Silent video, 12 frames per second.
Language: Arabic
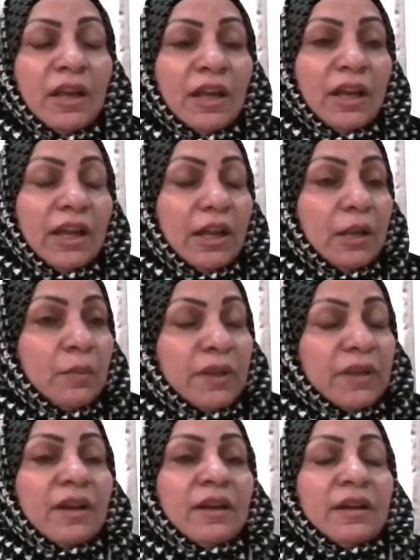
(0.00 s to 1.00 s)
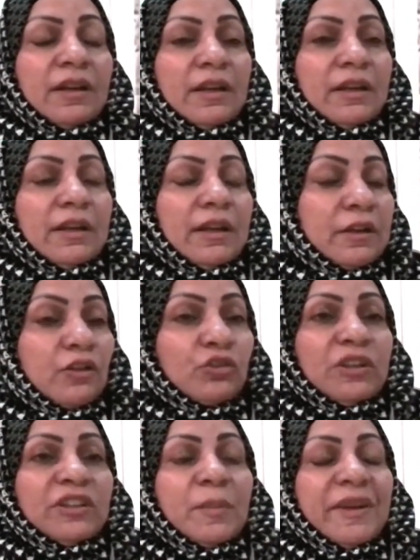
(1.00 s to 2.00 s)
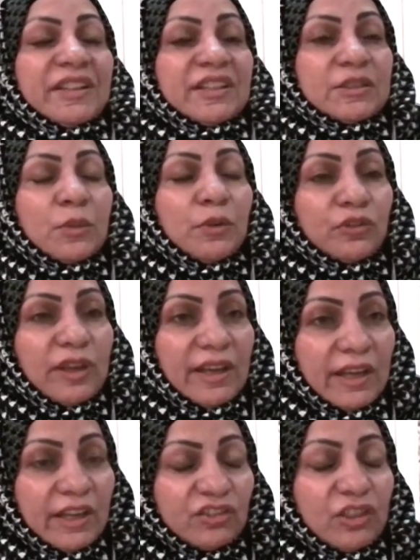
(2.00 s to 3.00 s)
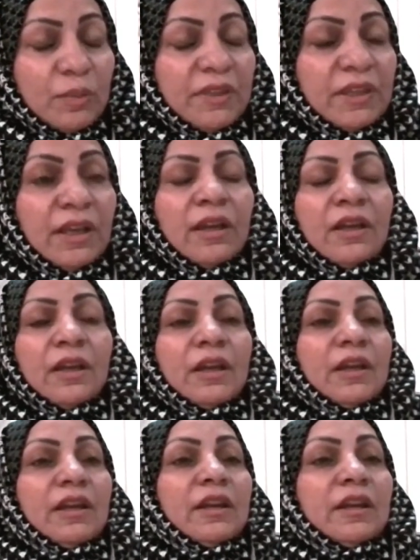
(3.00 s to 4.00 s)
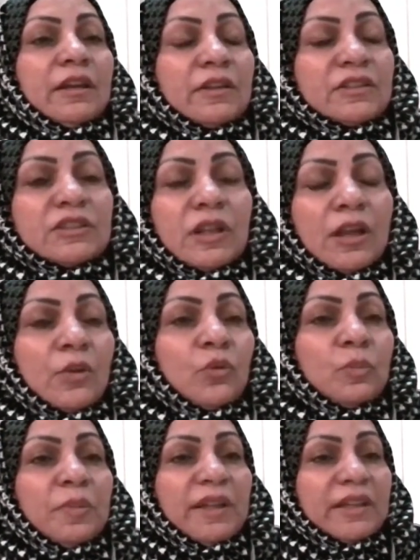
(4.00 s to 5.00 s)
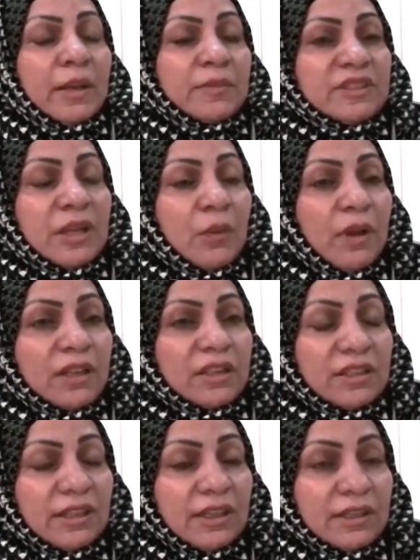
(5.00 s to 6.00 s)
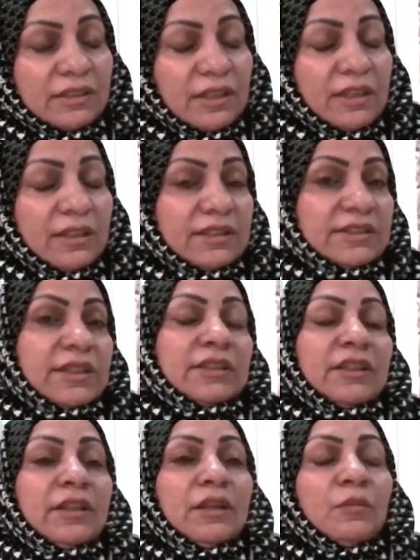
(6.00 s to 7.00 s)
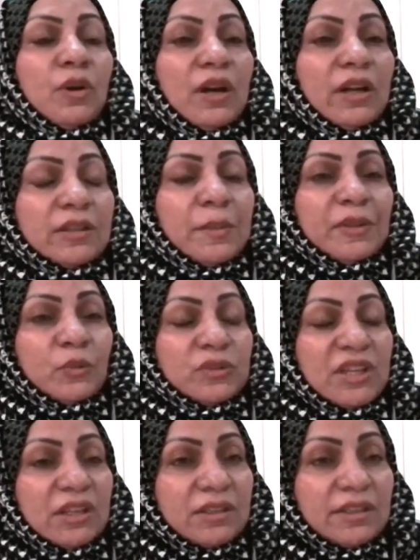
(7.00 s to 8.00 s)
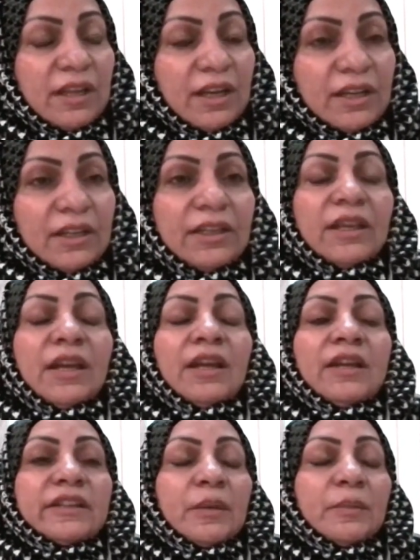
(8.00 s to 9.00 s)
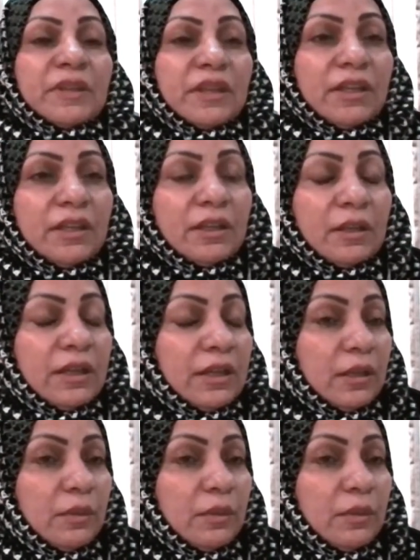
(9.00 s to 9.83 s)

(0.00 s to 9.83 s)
آه، المرأة آه، الرجل عندما يتزوج آه، أجنبية ينص القانون بعد خمس سنوات يستطيع مخاطبة وزارة الداخلية لتمكين